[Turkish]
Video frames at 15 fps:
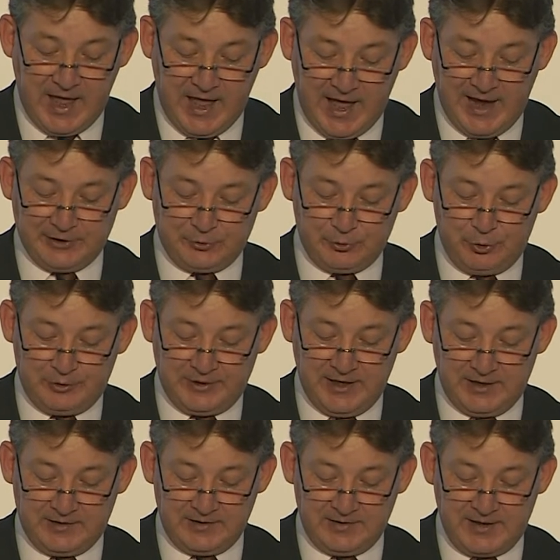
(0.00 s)
her türlü
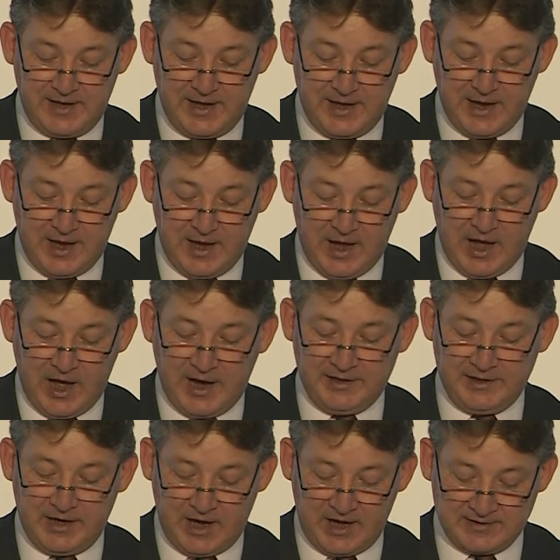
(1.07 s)
tehdide
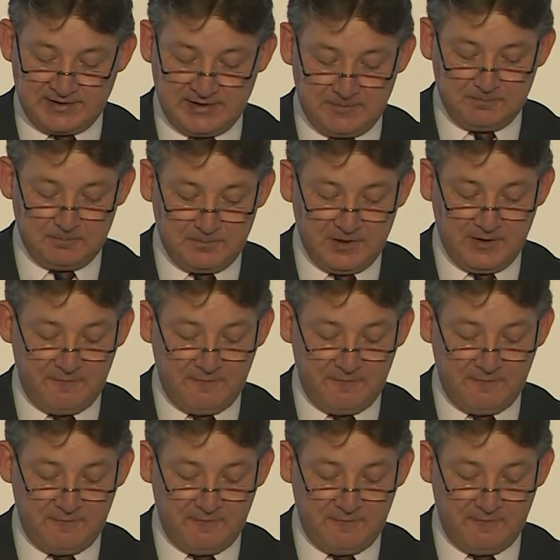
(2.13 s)
aynı azim